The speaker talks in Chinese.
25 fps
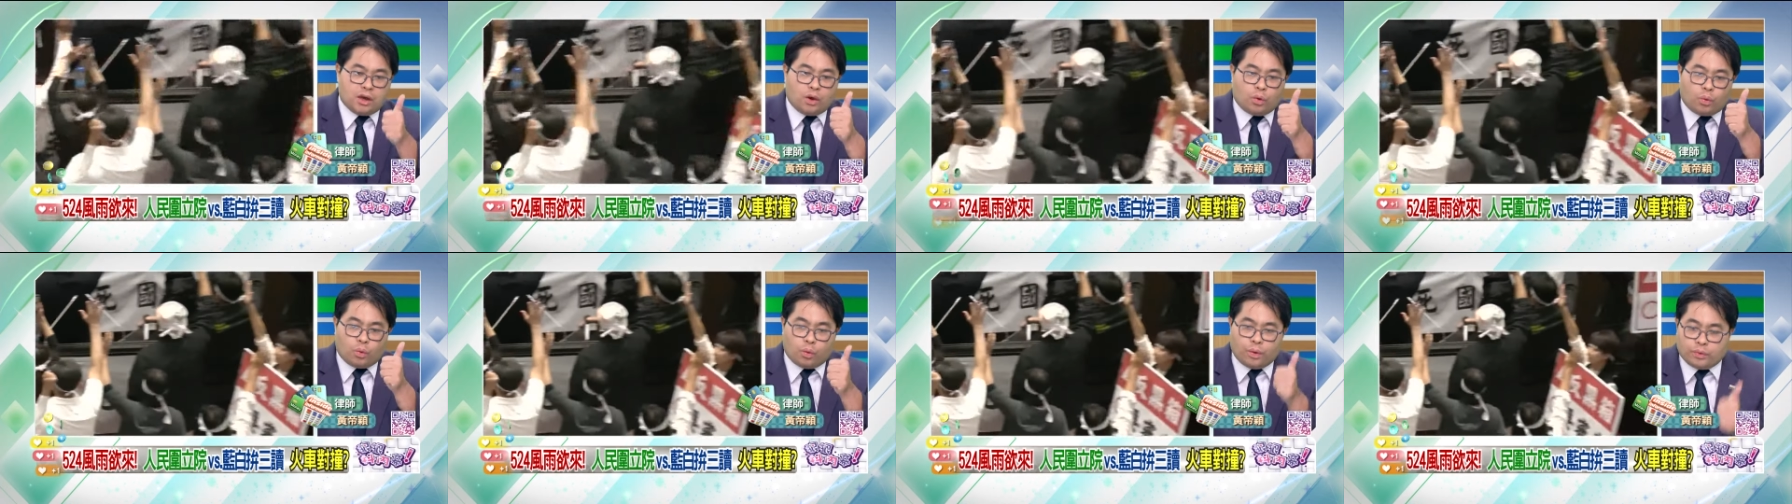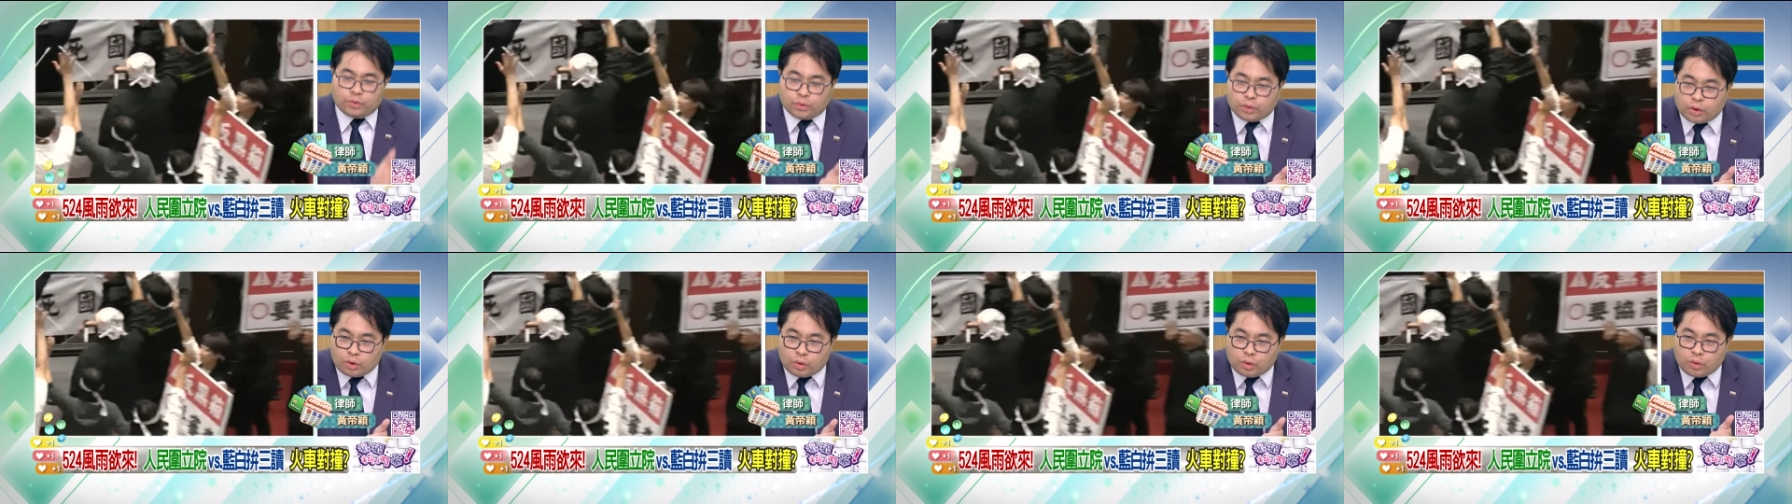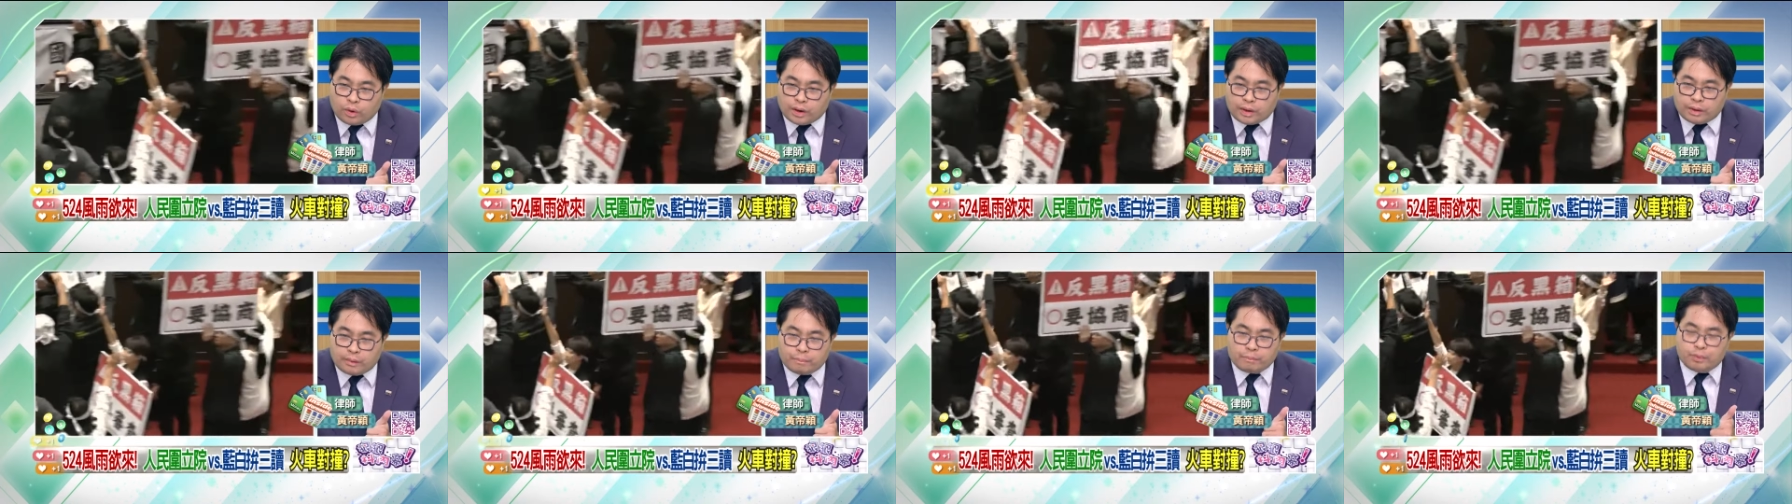委员
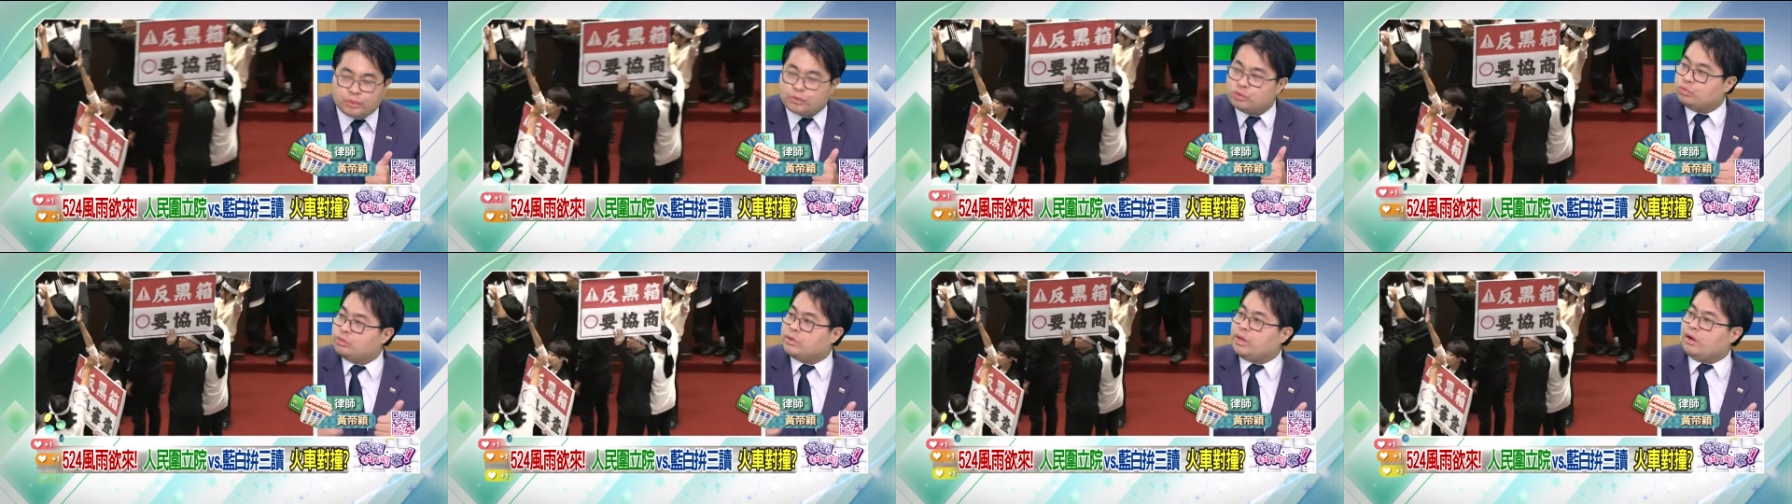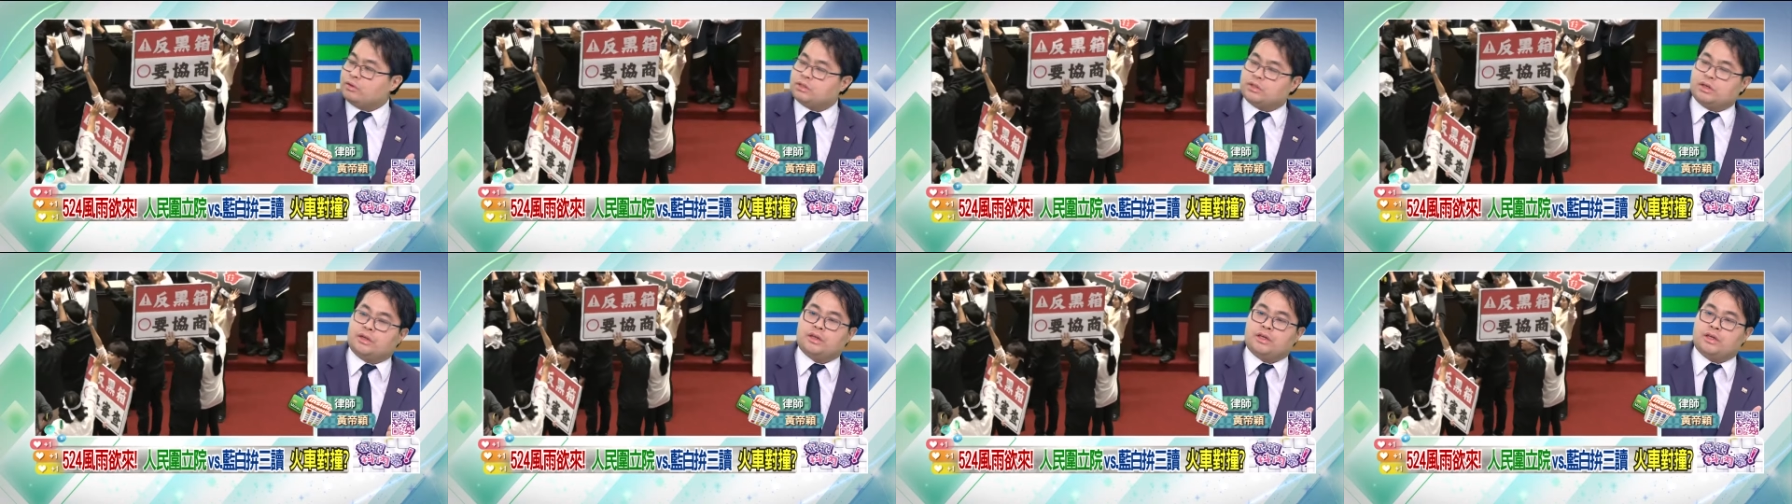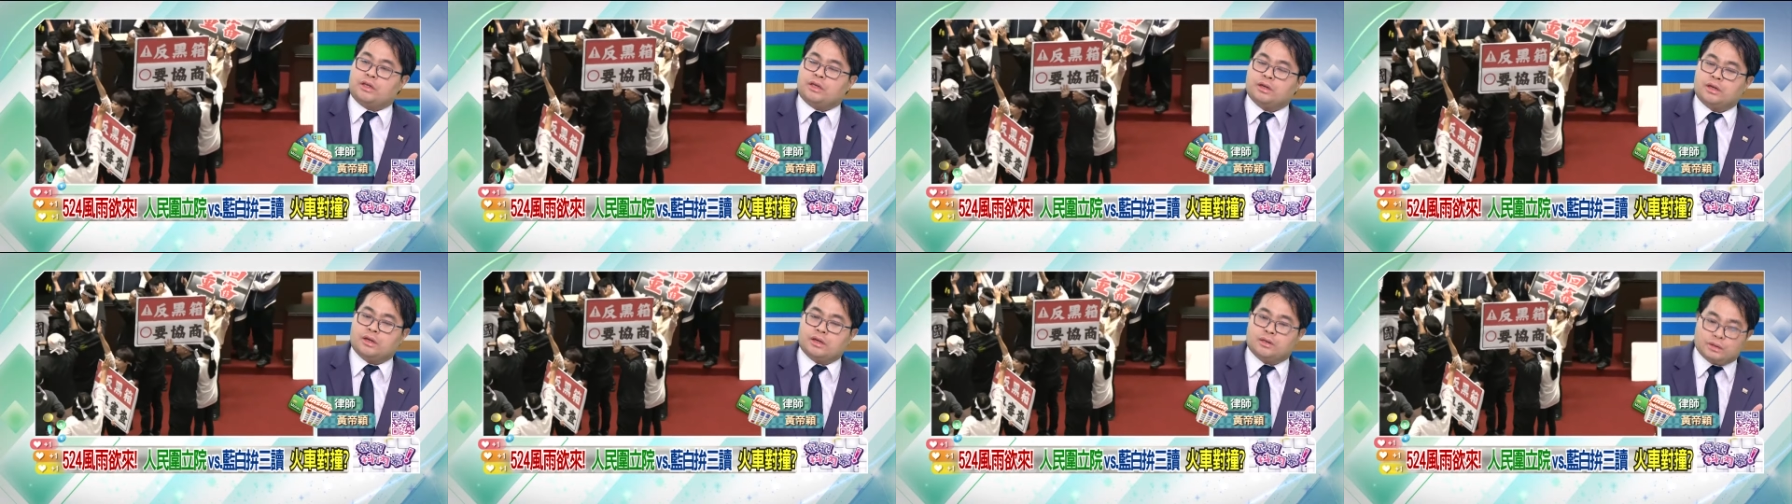会不逐条审议，